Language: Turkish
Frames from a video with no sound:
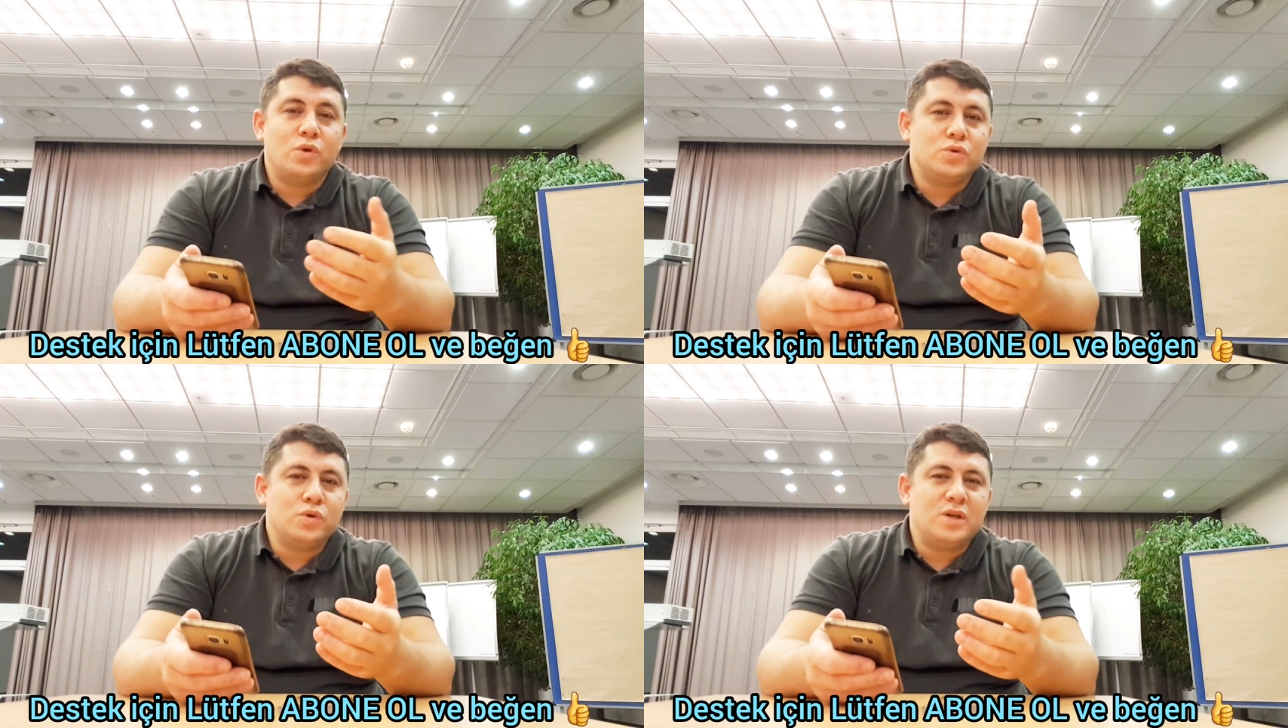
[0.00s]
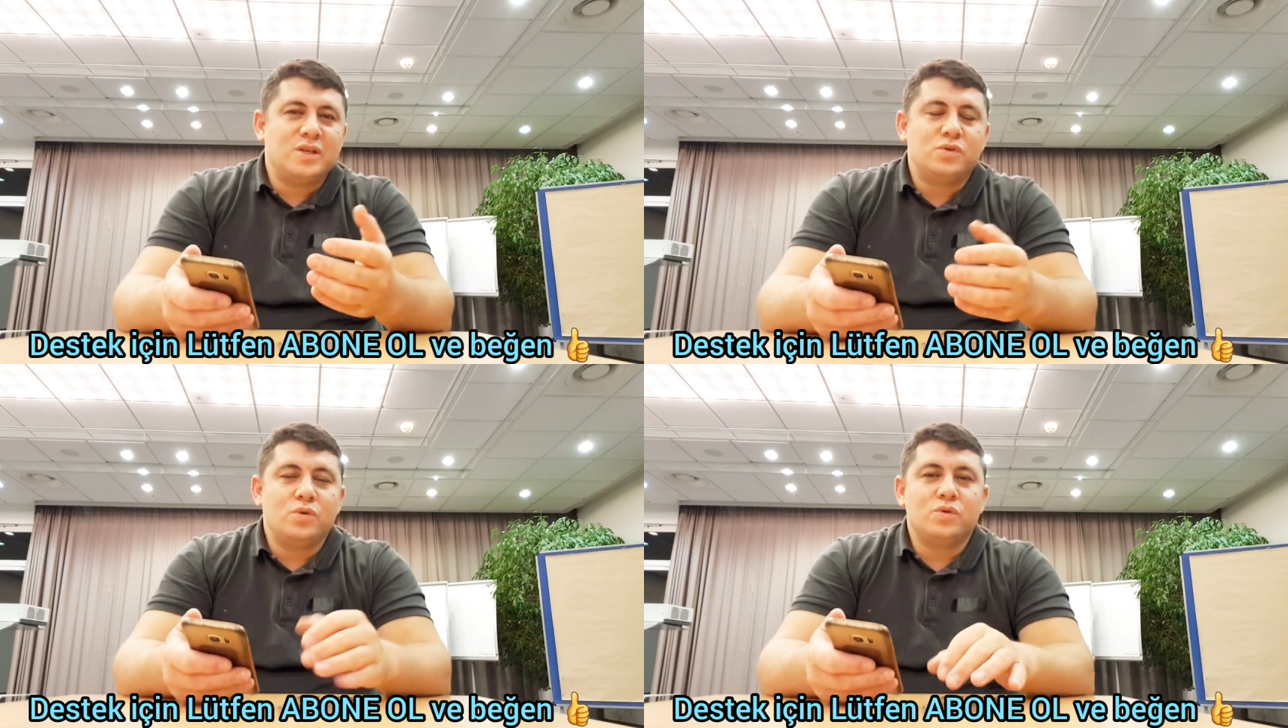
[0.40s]
özgürlük
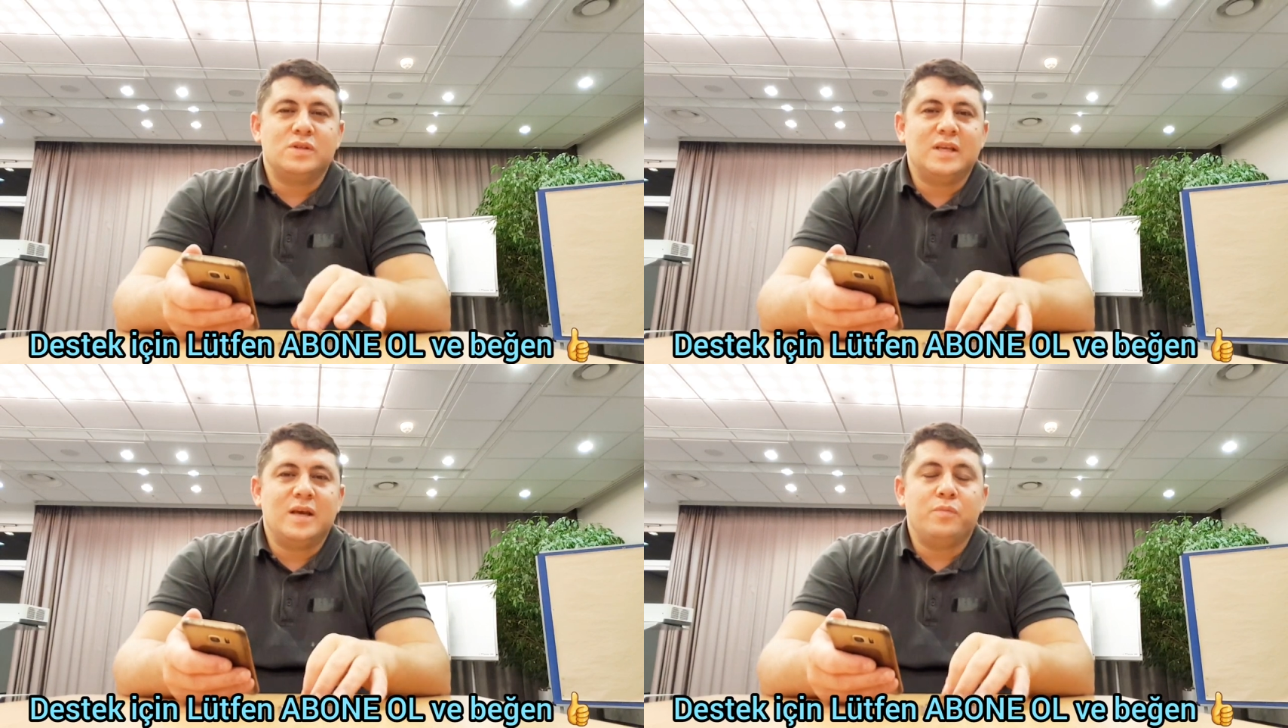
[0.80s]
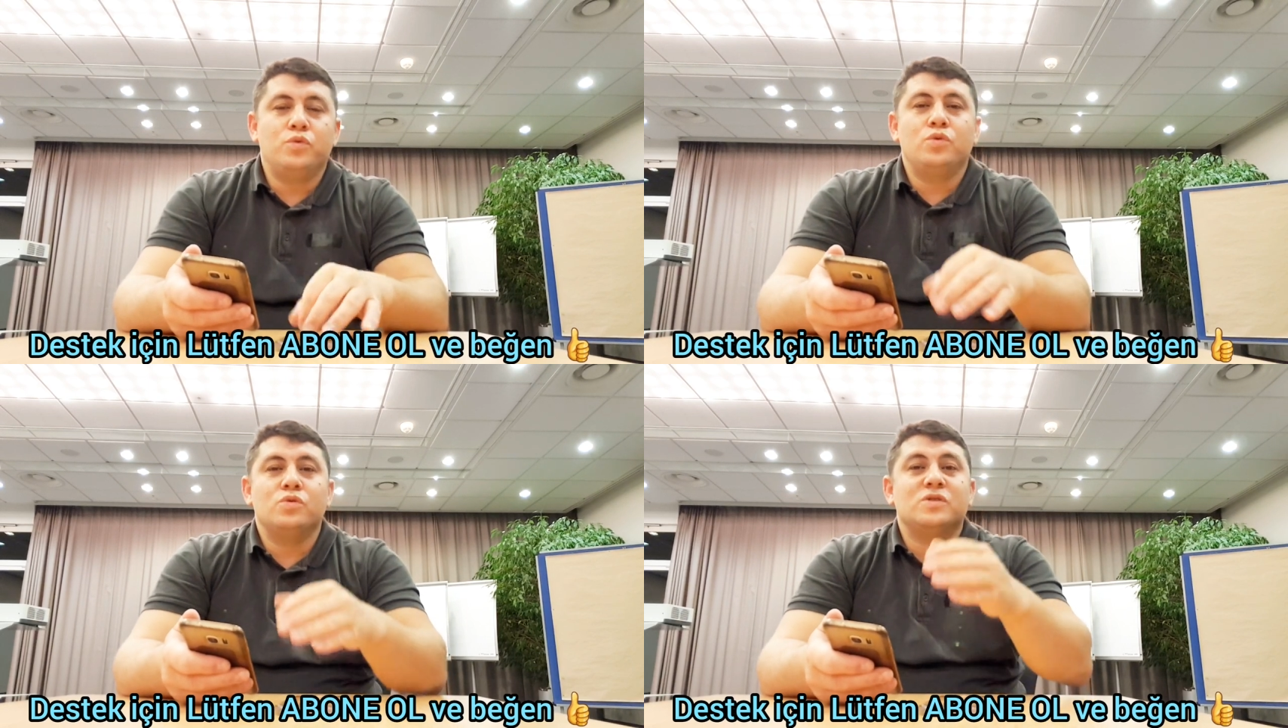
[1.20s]
istiyoruz diye
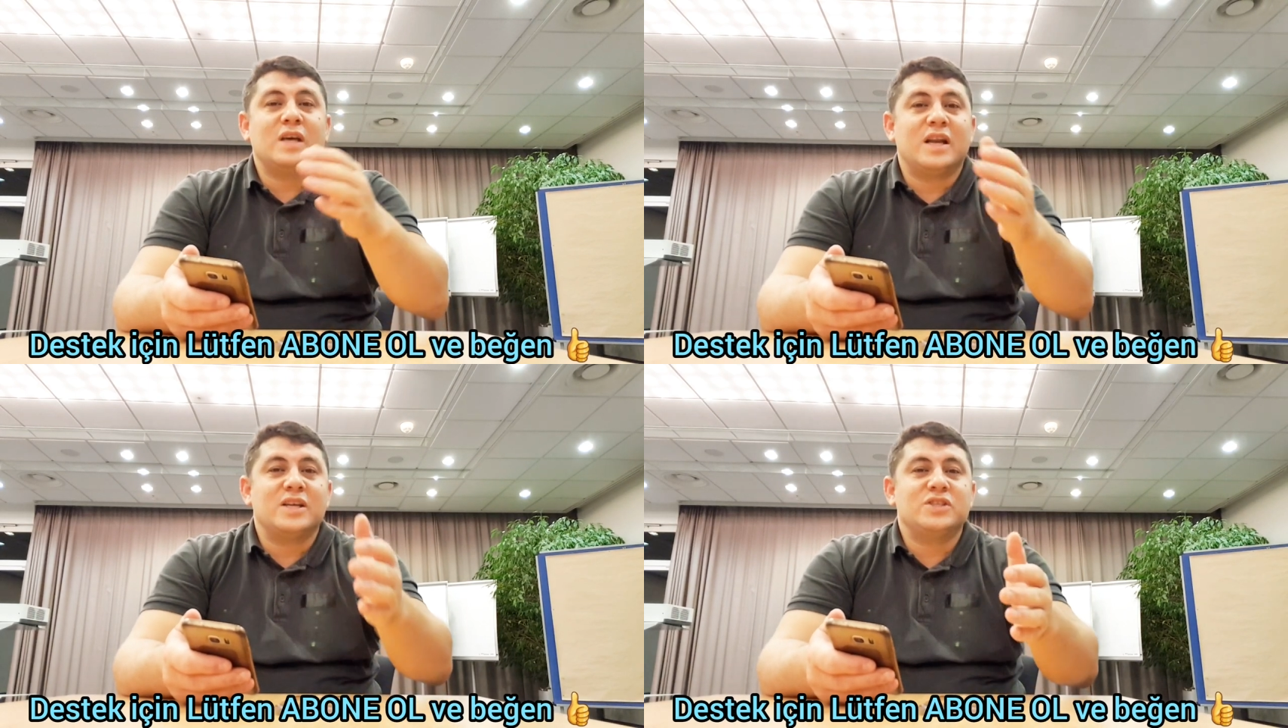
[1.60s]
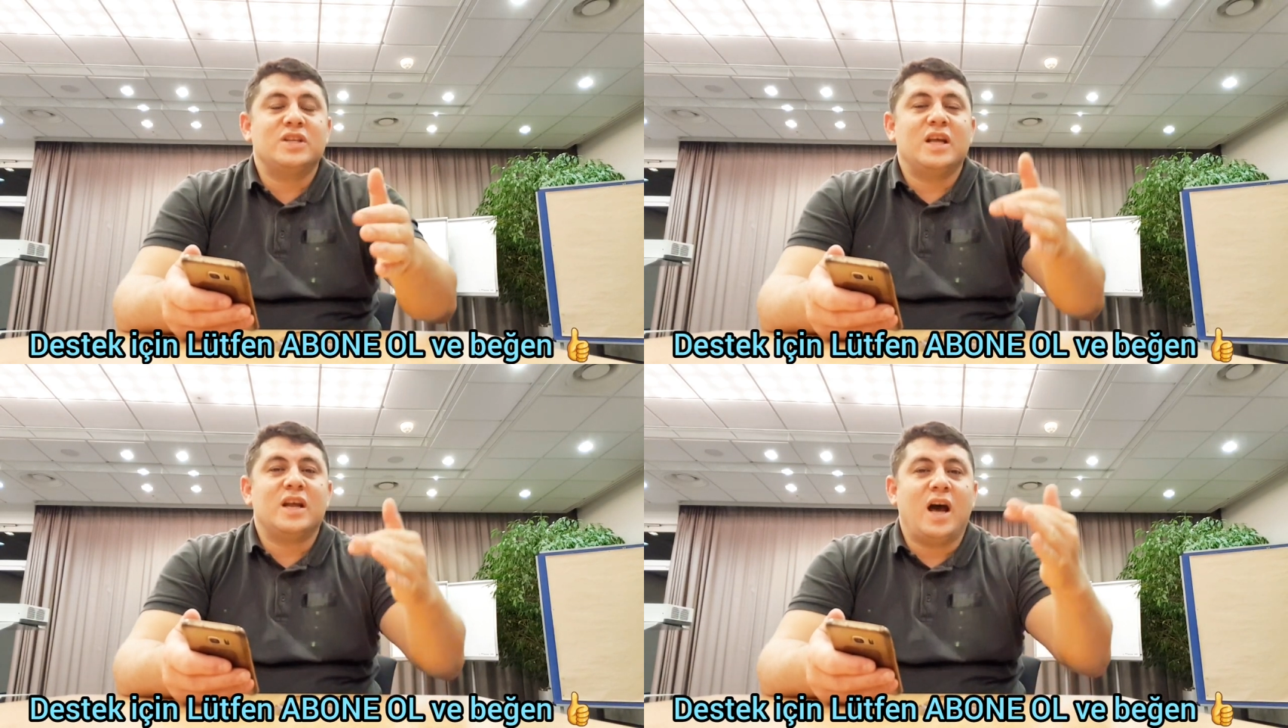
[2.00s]
bütün
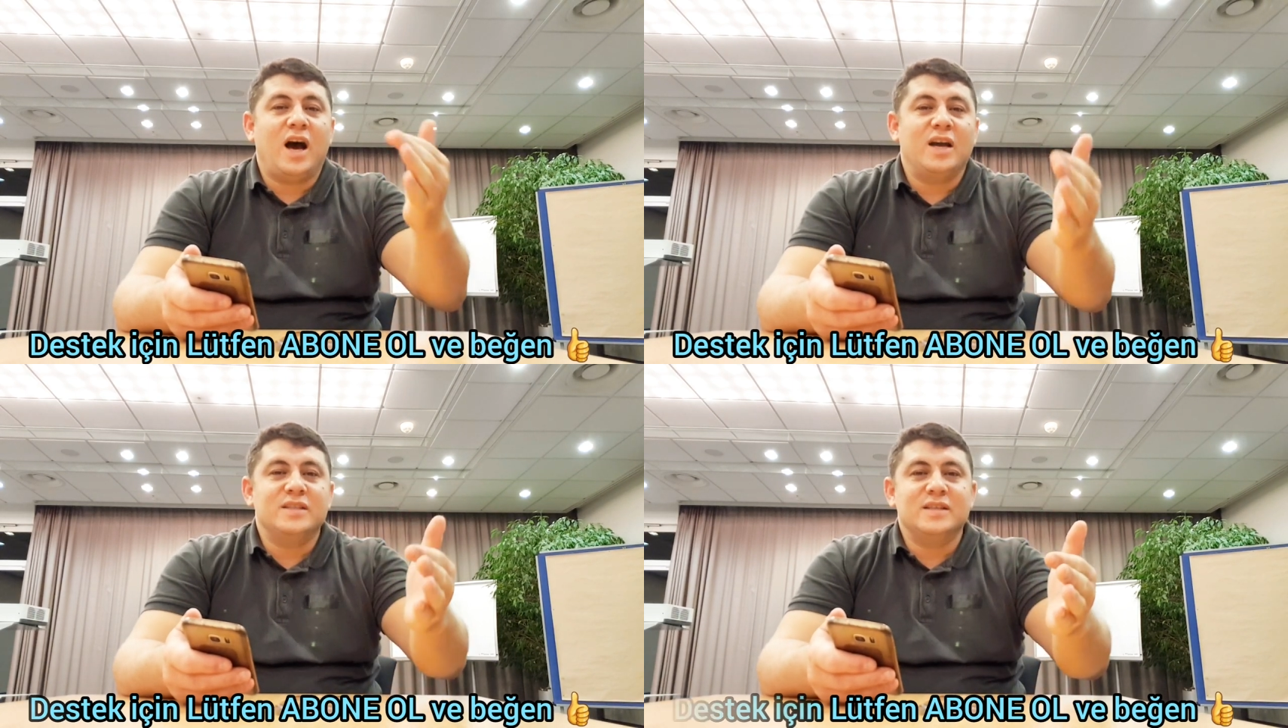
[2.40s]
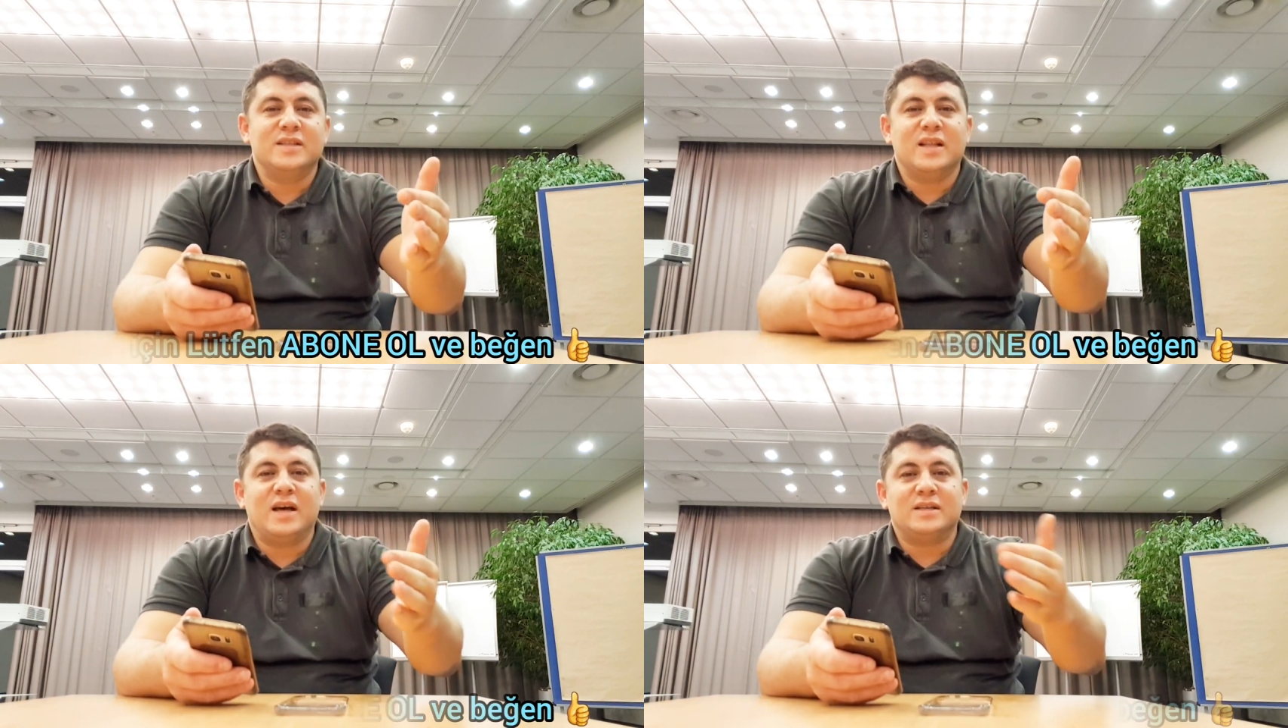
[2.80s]
sanatçılar,
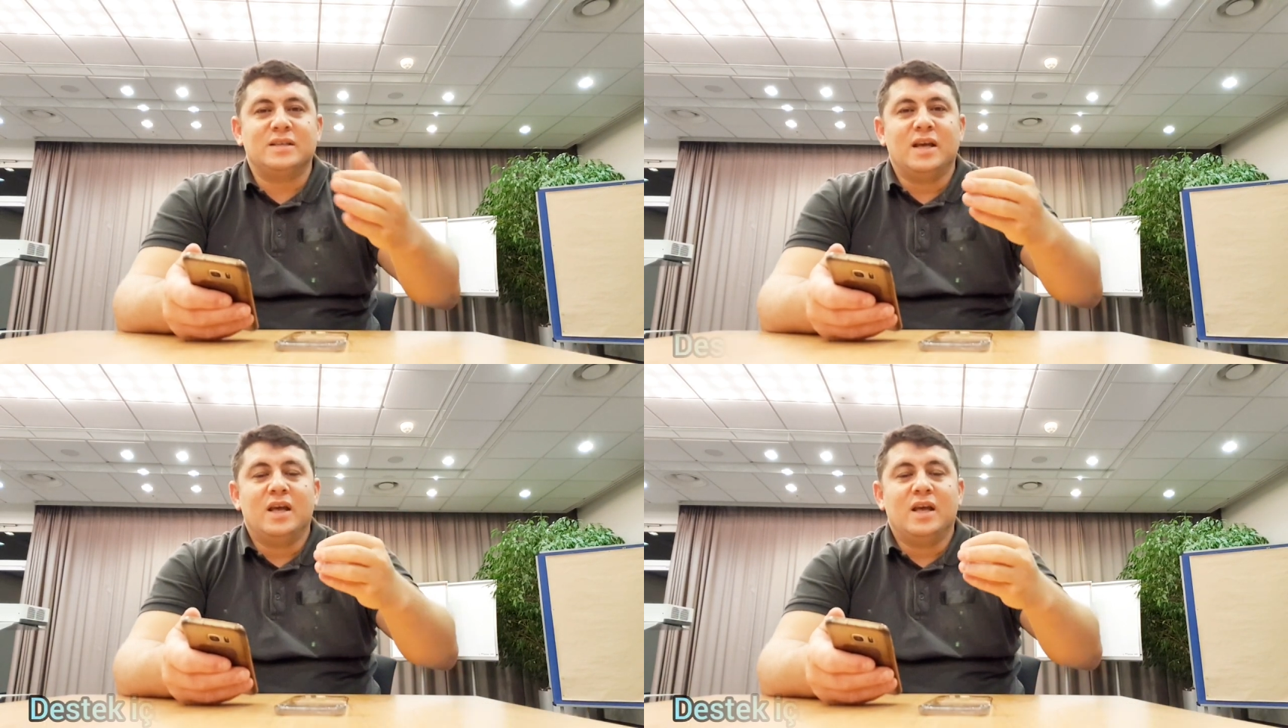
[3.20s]
aydınlar,